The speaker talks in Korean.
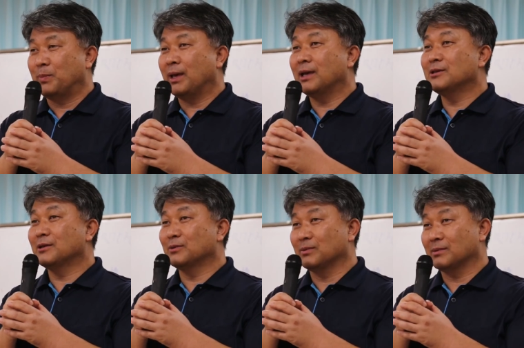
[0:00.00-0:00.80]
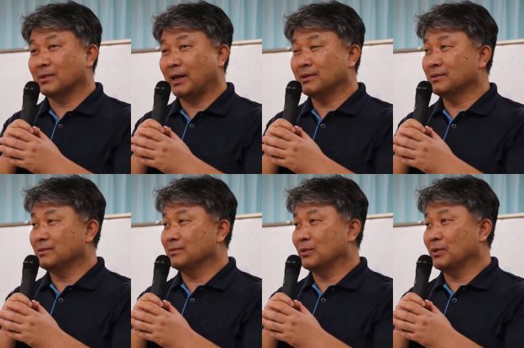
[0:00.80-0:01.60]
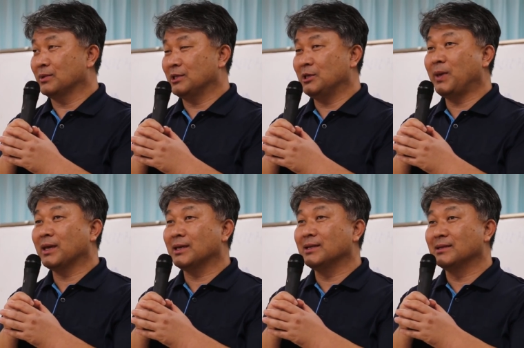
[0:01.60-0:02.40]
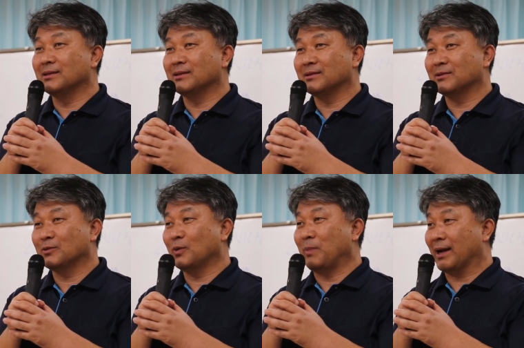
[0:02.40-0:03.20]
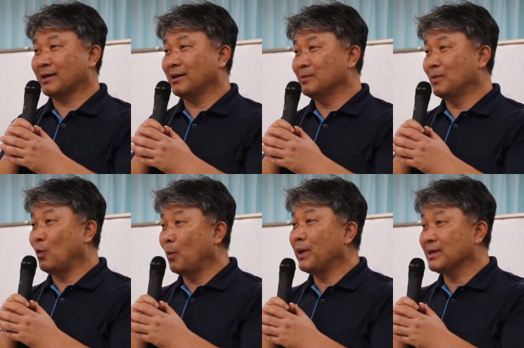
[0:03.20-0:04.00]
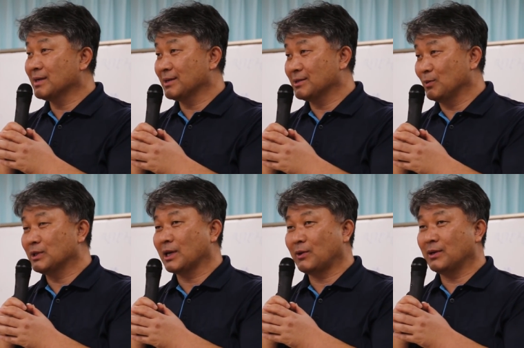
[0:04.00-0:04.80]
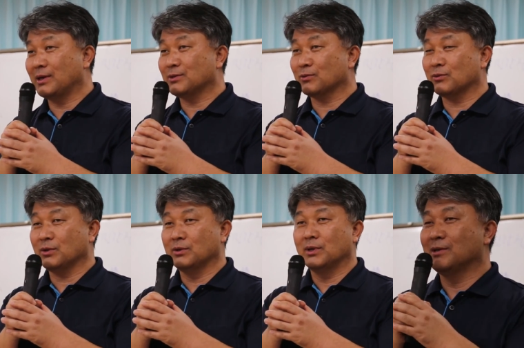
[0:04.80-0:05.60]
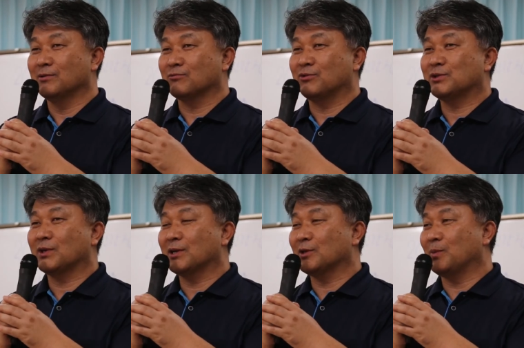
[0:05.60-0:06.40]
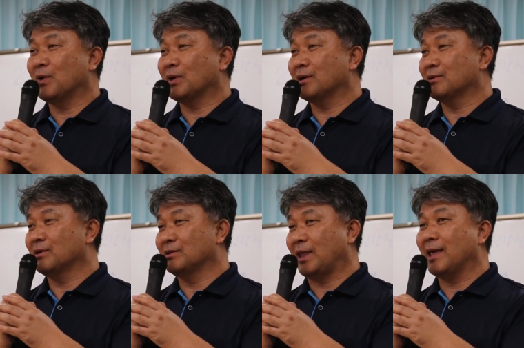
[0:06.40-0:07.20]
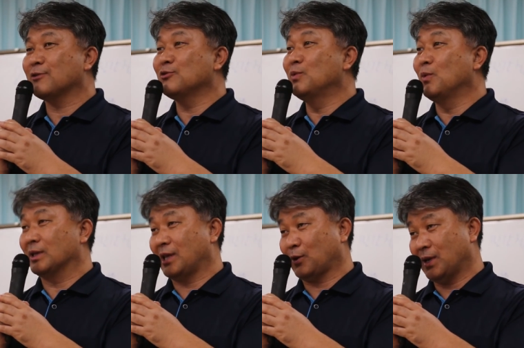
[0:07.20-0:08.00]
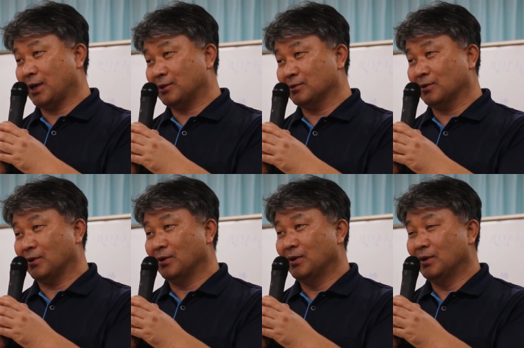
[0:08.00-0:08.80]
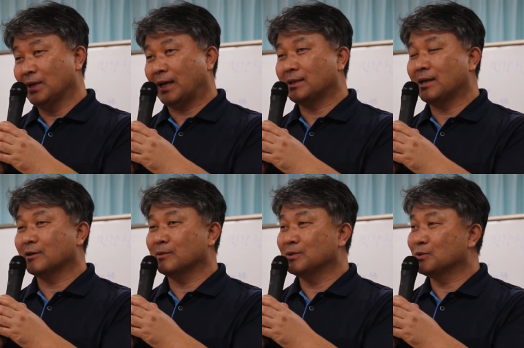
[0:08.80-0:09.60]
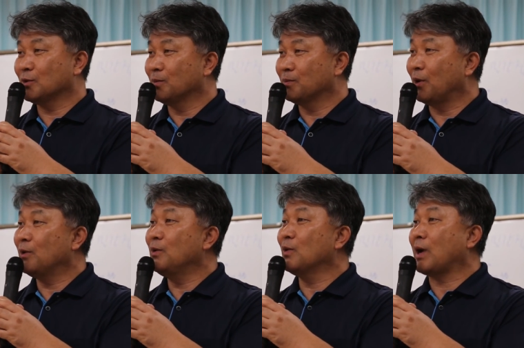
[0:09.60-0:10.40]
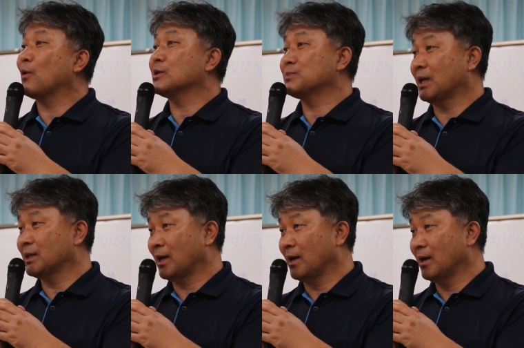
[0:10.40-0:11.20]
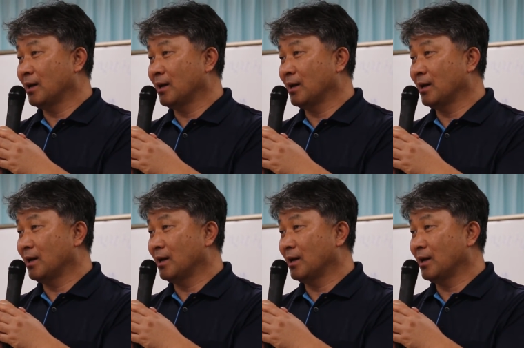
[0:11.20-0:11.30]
매년 한 뭐 200인 또는 많게는 뭐 500인까지 원탁회의를 했었고요. 부청에서 뭔가 그런 대규모 원탁회의 같은 거 한다 그러면 좀 별로 가고 싶지 않다.